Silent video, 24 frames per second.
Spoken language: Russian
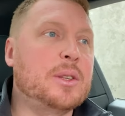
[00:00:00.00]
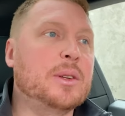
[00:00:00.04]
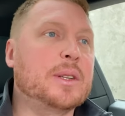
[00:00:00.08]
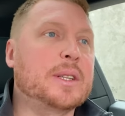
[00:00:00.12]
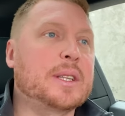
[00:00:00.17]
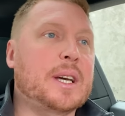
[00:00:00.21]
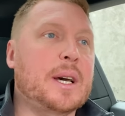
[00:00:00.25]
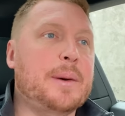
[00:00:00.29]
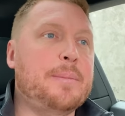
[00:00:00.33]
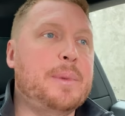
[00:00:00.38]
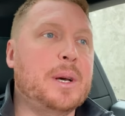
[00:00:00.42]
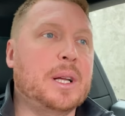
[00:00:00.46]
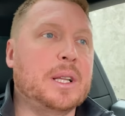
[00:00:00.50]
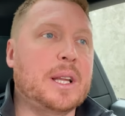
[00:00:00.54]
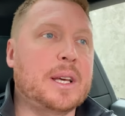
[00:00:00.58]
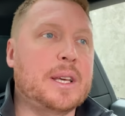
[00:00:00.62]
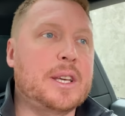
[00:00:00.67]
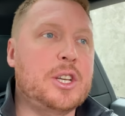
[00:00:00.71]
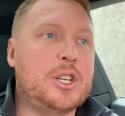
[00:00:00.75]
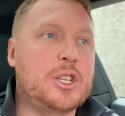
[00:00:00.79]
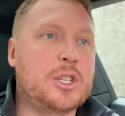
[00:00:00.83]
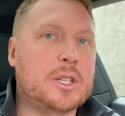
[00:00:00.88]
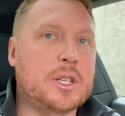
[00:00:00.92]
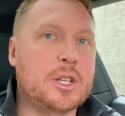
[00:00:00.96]
Но это такая
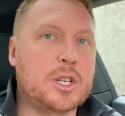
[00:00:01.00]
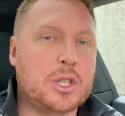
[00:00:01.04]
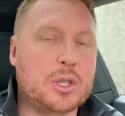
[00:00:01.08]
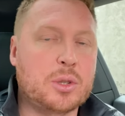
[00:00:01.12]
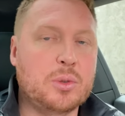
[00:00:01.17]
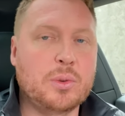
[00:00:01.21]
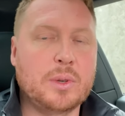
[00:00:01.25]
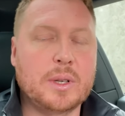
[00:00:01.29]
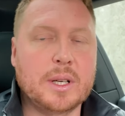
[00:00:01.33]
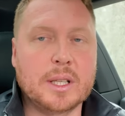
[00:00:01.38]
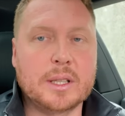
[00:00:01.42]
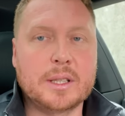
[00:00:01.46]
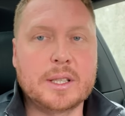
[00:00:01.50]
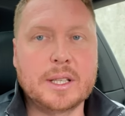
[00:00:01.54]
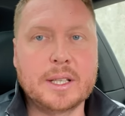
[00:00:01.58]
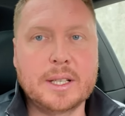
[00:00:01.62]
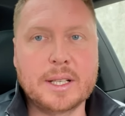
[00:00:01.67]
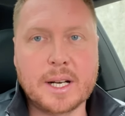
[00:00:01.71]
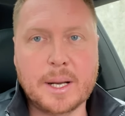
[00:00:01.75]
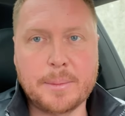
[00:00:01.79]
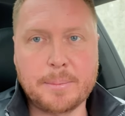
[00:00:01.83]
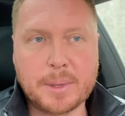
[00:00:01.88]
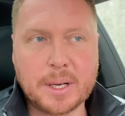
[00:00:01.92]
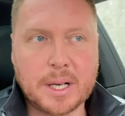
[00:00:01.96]
биологическая штука, это
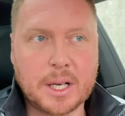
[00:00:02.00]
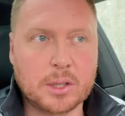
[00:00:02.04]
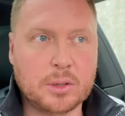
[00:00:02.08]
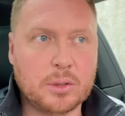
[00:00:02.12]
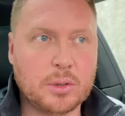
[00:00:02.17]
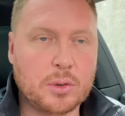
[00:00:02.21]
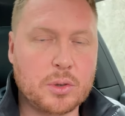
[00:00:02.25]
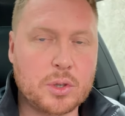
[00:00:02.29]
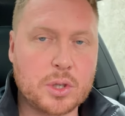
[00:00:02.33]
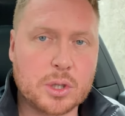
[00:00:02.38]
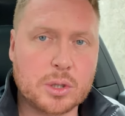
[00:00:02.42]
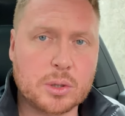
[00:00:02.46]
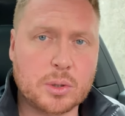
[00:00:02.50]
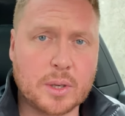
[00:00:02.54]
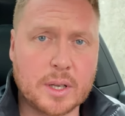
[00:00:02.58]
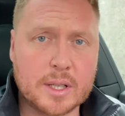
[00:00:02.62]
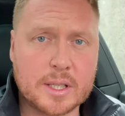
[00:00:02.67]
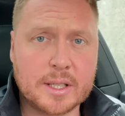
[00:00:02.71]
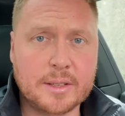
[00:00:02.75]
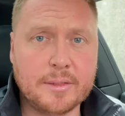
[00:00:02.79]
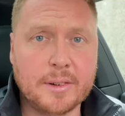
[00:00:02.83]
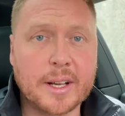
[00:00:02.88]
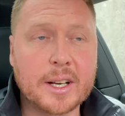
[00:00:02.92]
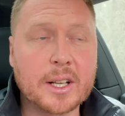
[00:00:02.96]
игра, про которую уже сто
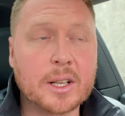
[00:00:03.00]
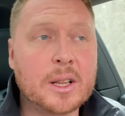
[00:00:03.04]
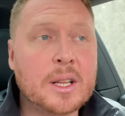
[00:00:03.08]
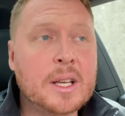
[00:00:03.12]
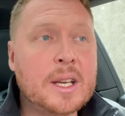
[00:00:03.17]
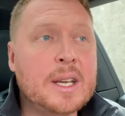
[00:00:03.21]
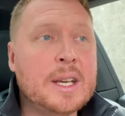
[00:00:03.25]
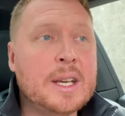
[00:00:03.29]
раз говорил.